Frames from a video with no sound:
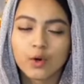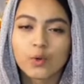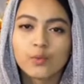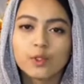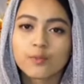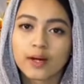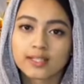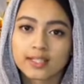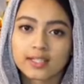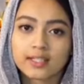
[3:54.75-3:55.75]
অবুজ
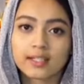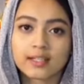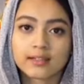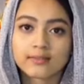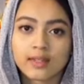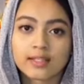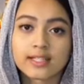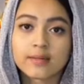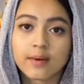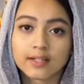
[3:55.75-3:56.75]
বাচ্চাটিকে
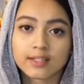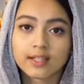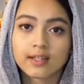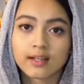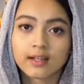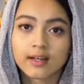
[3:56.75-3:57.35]
যে বাচ্চাটা